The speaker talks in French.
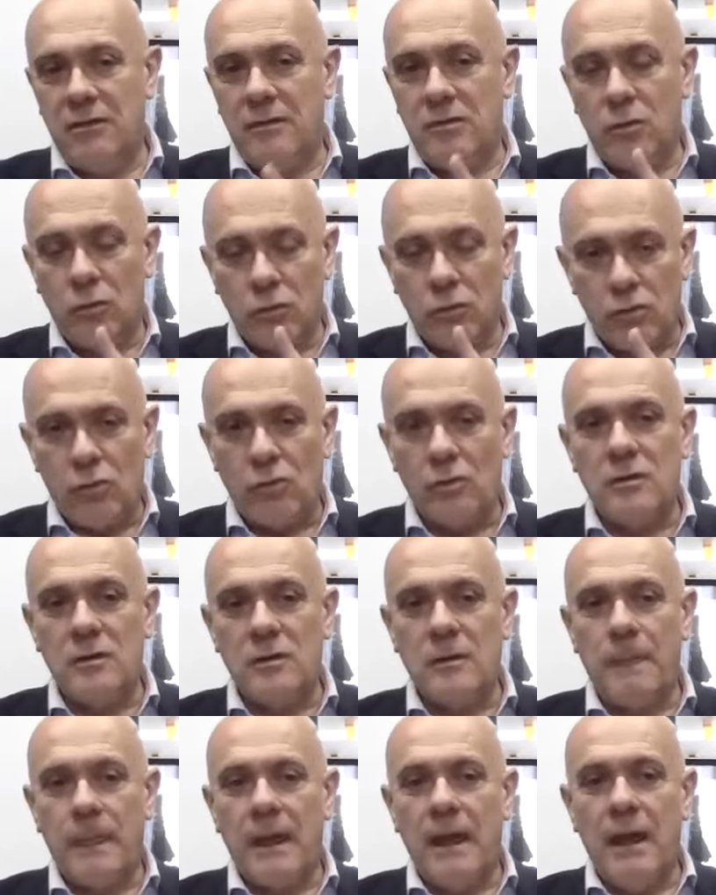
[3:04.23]
C'est autre
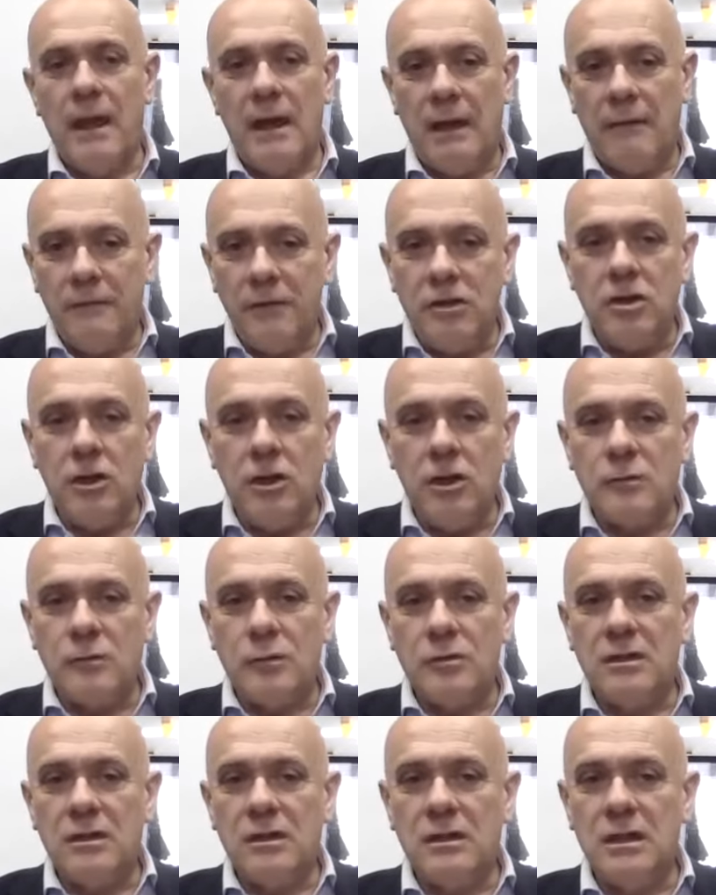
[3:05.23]
chose. La vigilance
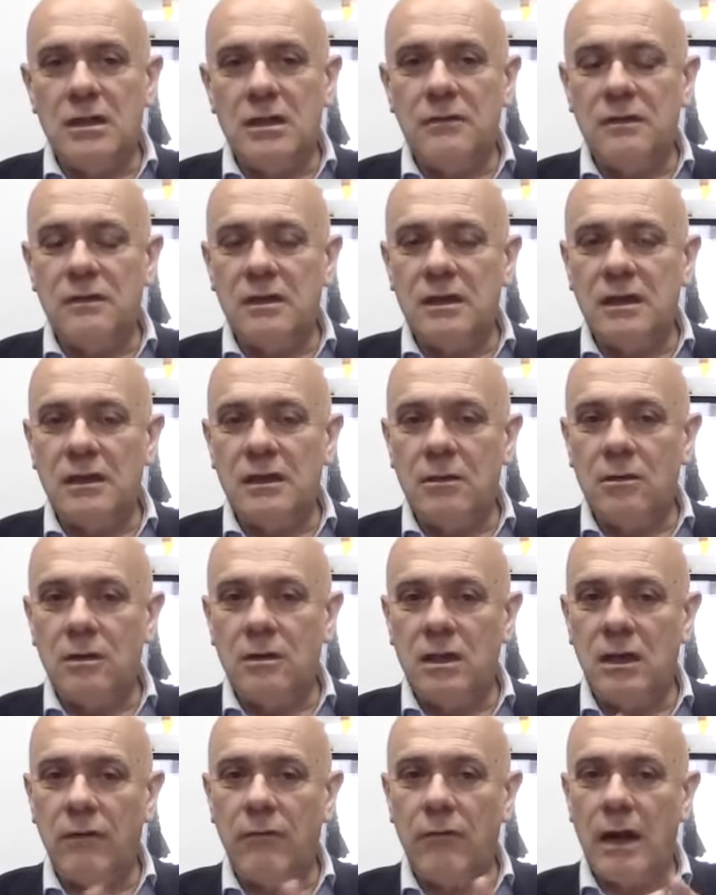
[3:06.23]
positive, c'est de
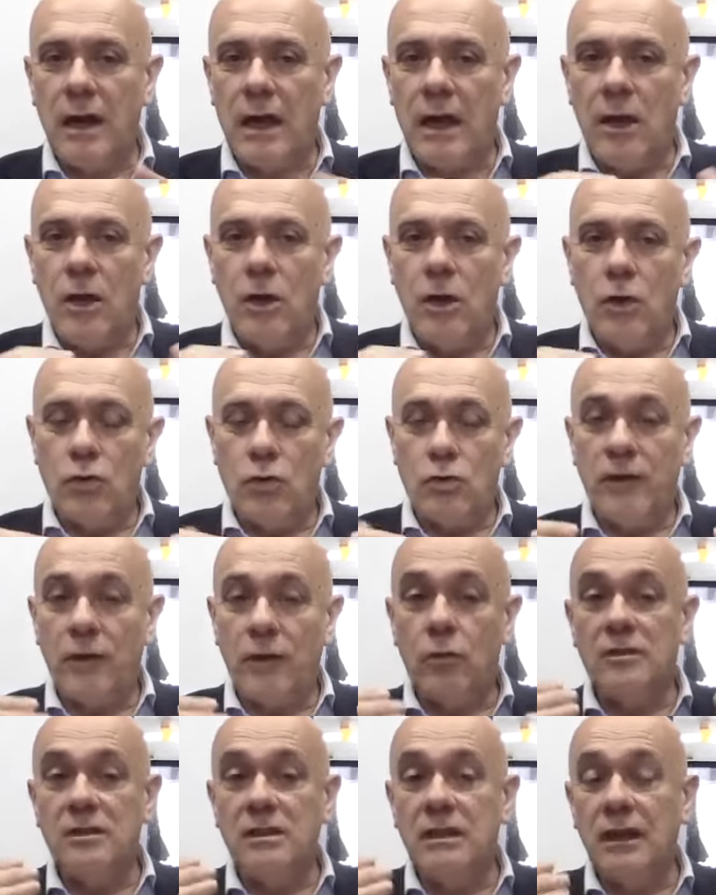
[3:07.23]
dire, voilà, je vais
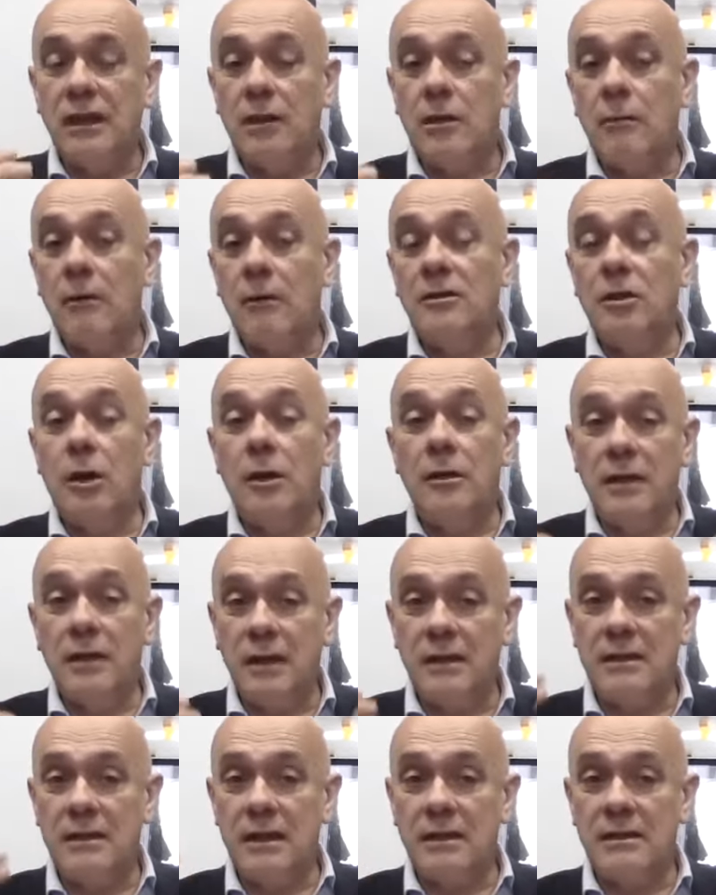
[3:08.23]
considérer comme étant un
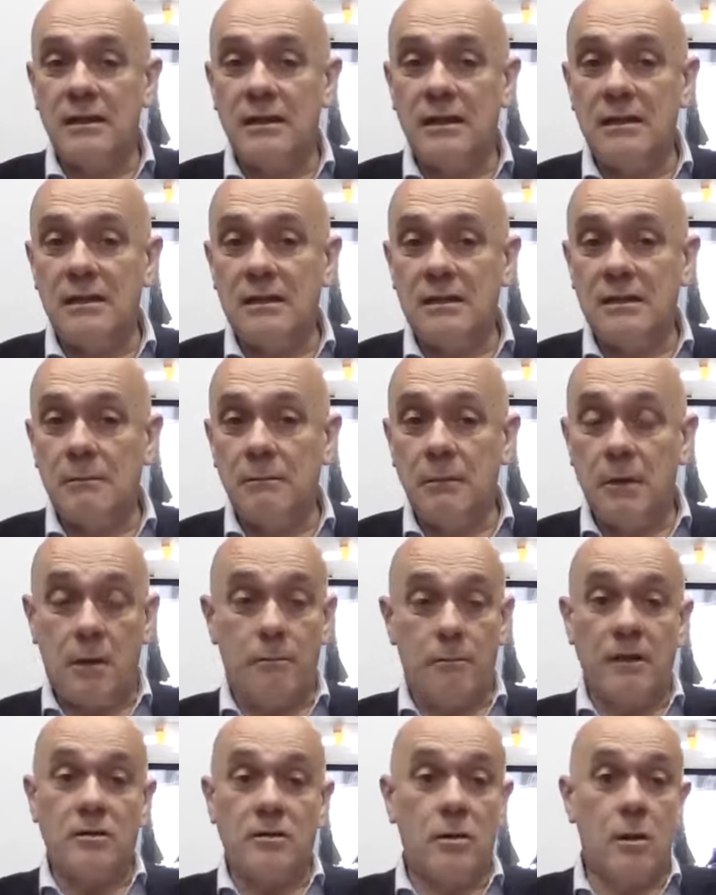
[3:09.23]
exercice, mais
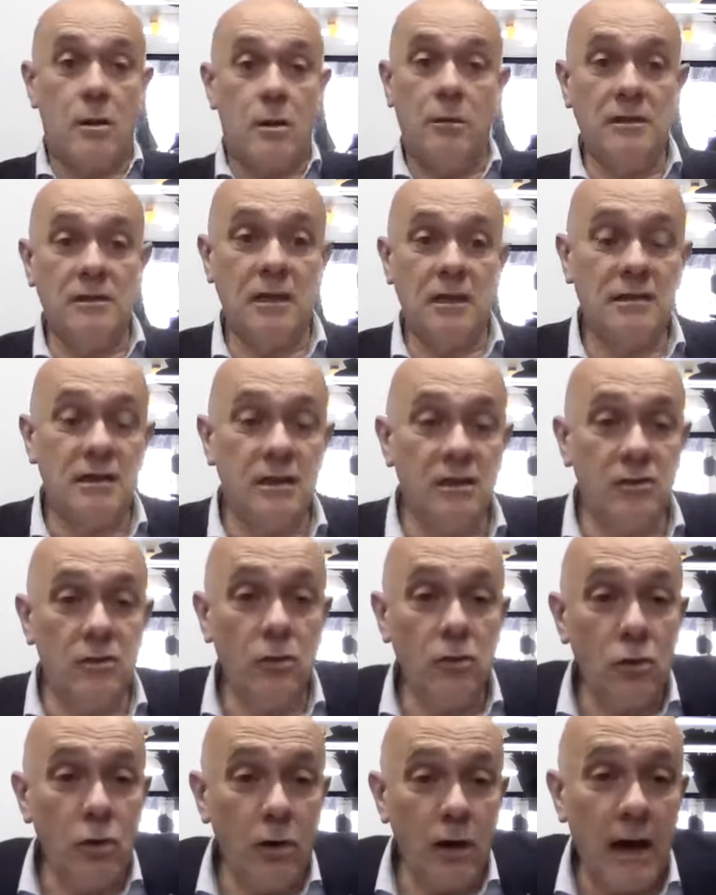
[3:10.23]
presque comme un exercice de
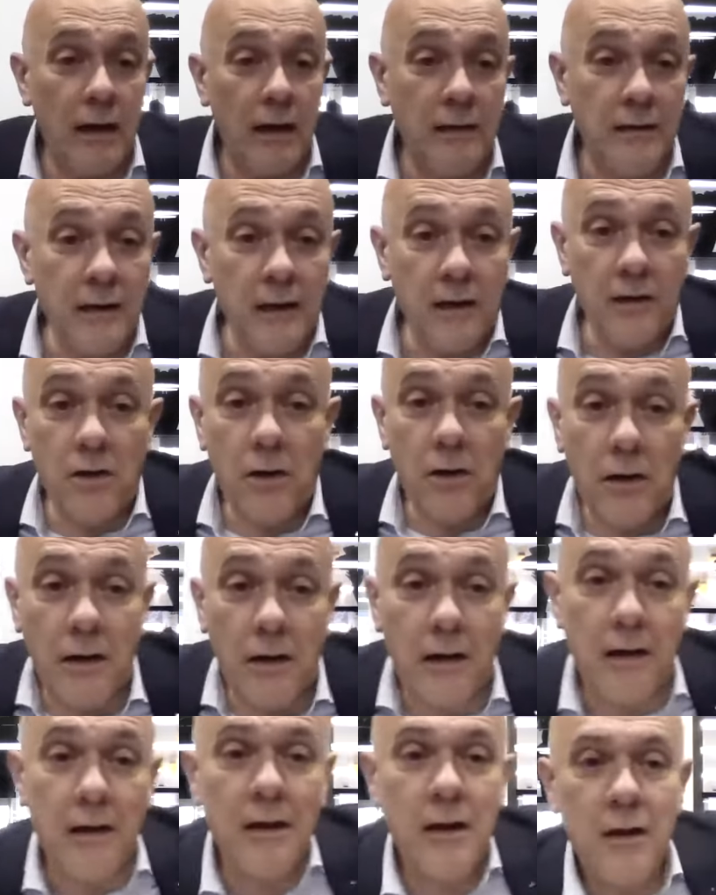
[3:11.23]
yoga intérieur,
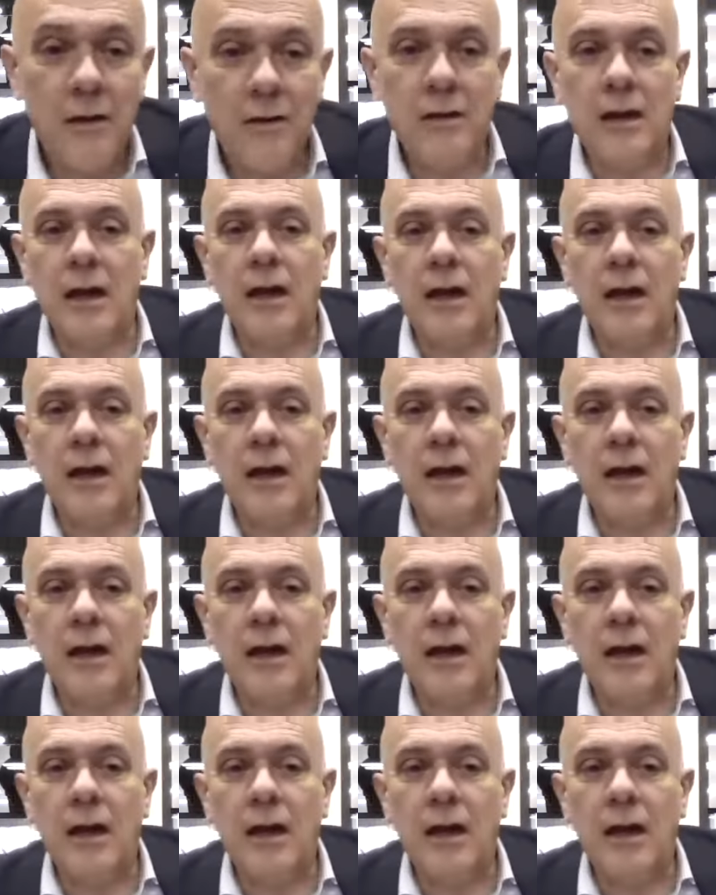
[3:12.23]
hein, mm.